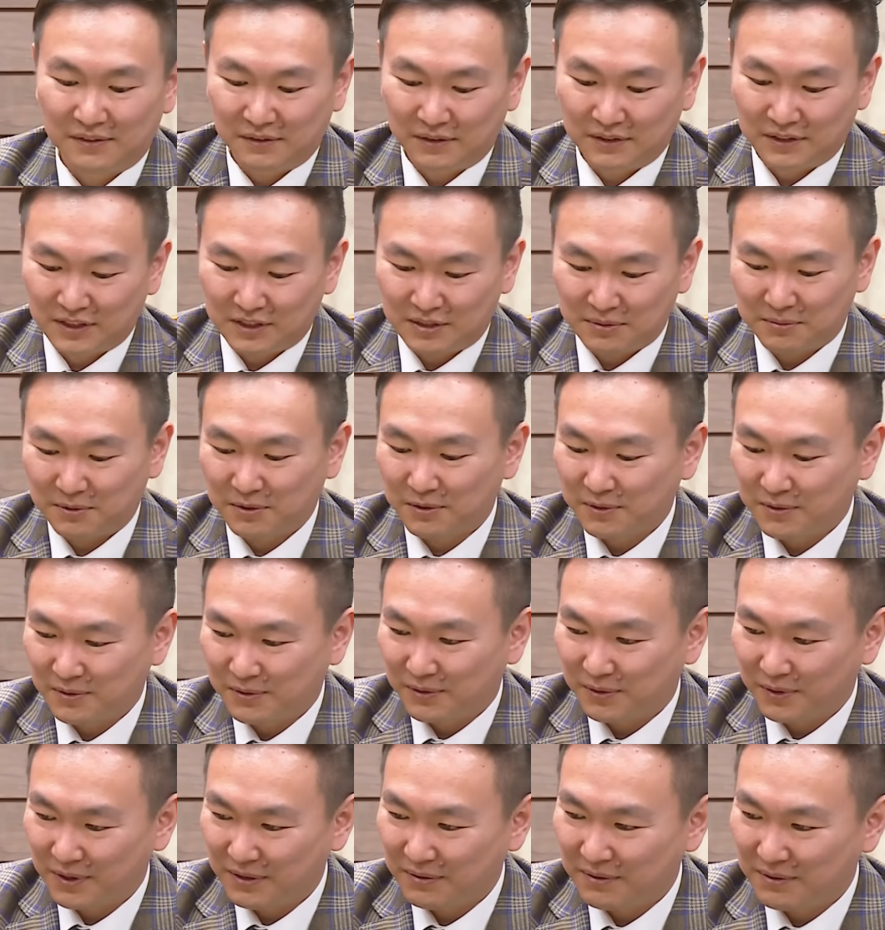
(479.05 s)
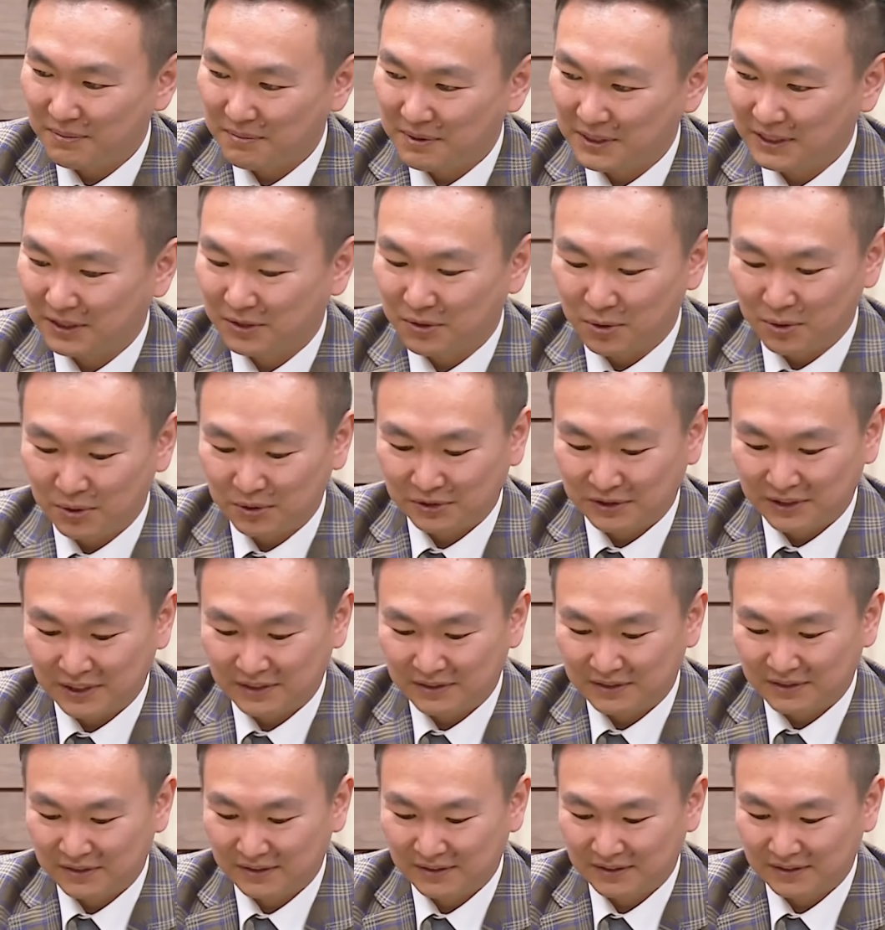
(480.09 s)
私もこれはまだコールです。